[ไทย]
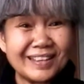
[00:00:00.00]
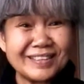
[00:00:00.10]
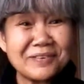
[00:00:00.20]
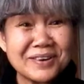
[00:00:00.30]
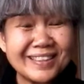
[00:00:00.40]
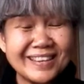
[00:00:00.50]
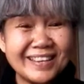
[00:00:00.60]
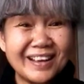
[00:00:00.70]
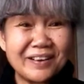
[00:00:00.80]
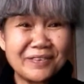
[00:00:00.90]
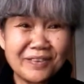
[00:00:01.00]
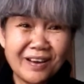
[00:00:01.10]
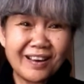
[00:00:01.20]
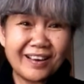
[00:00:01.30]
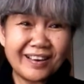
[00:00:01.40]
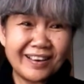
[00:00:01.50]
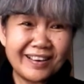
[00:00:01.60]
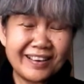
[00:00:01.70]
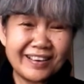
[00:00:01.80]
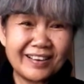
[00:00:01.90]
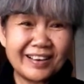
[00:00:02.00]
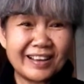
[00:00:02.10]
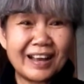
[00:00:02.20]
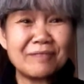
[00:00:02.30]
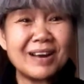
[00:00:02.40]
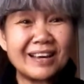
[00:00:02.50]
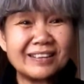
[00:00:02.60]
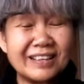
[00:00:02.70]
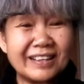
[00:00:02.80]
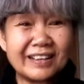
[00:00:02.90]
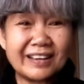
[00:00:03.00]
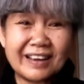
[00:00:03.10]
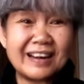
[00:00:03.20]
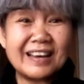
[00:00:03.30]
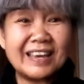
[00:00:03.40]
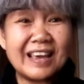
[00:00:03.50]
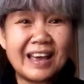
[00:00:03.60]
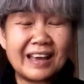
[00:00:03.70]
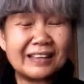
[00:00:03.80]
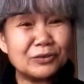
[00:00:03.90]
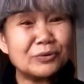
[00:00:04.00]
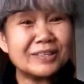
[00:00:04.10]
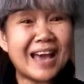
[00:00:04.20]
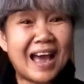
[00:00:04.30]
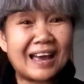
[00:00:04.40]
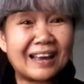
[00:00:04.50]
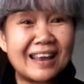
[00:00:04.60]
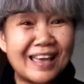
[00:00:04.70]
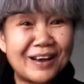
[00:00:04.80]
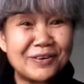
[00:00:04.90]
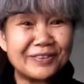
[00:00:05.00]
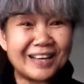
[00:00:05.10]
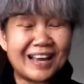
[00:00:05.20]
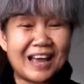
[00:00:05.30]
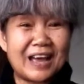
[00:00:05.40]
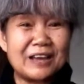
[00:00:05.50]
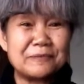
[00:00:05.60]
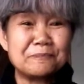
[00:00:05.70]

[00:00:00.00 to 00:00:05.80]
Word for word: เจ้าหน้าที่เขาก็กำลังเคลียร์ทุกอย่างแล้วนะคะ